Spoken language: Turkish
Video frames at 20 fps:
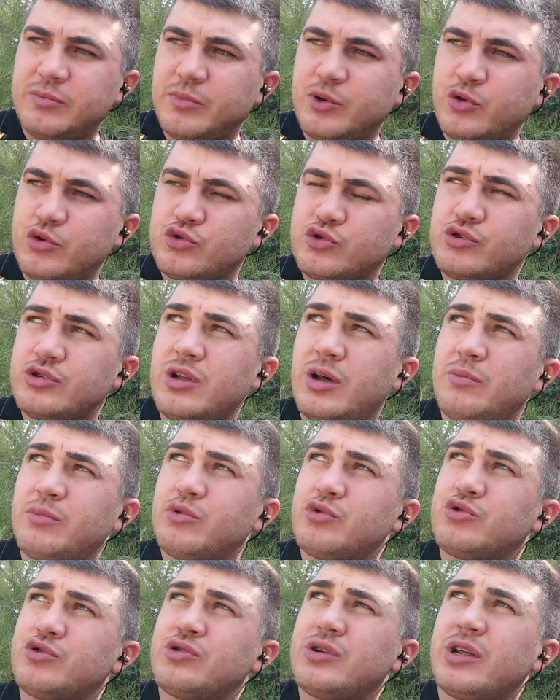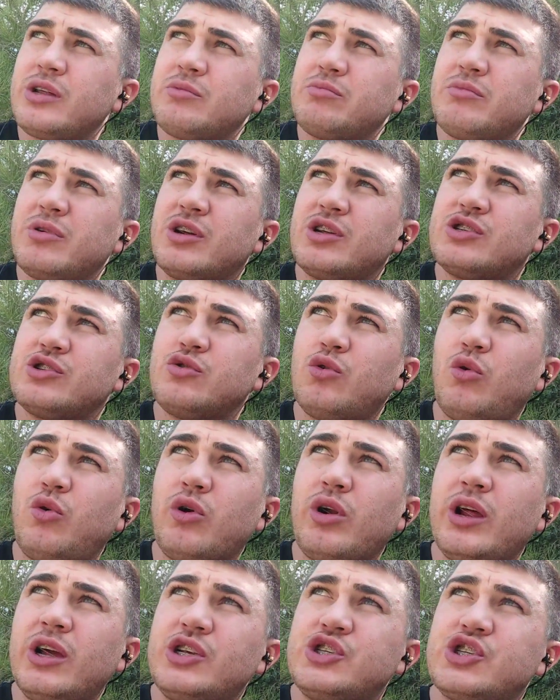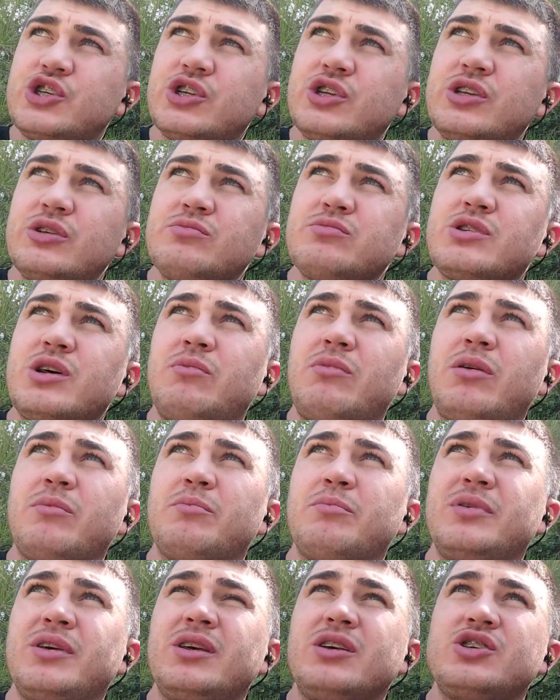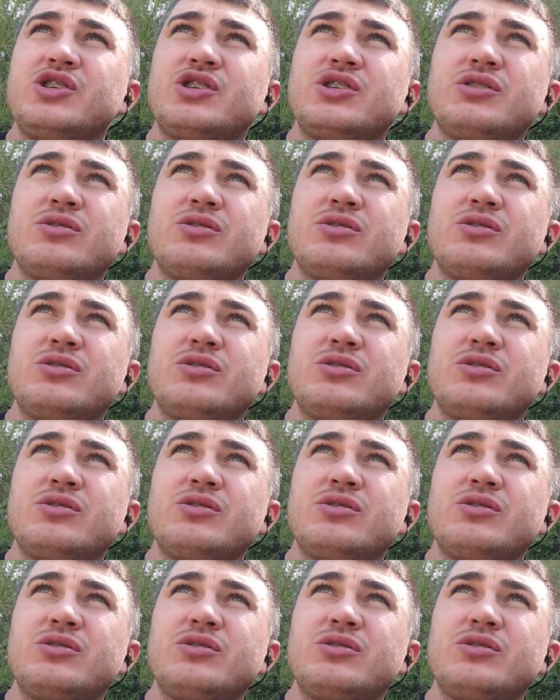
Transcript: Bir ucundan bir ucuna gitmek için. Oraya çıktığım zaman bir